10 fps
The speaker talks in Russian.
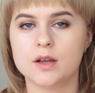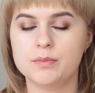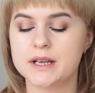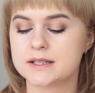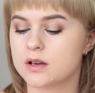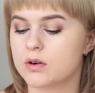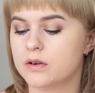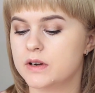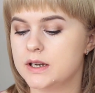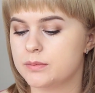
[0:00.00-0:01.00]
без
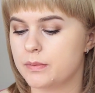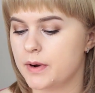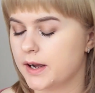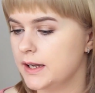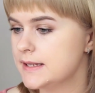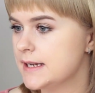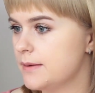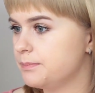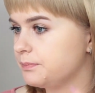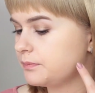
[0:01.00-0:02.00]
какого-либо
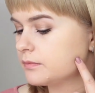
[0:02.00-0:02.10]
покрытия.